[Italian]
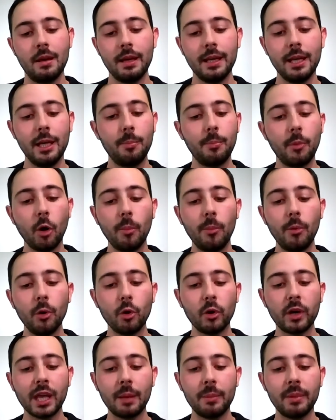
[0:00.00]
Il
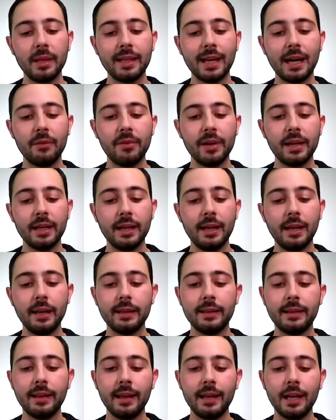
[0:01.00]
popolo che abitava
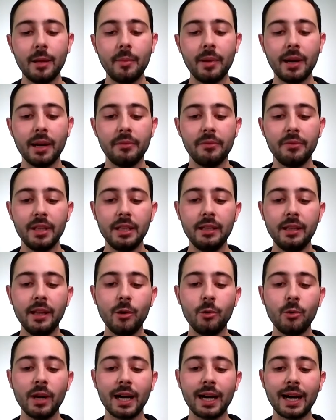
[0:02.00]
nelle tenebre vide
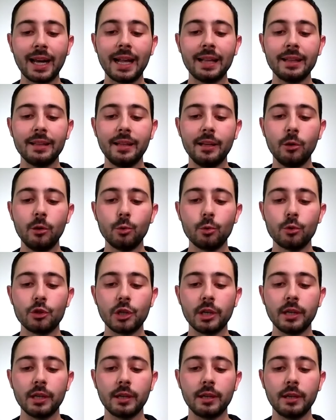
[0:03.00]
una grande
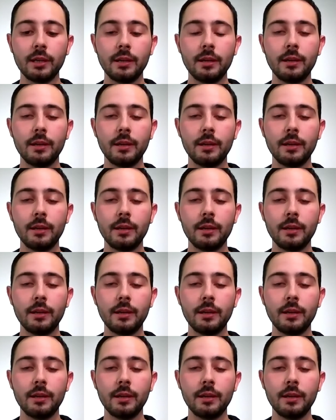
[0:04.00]
luce.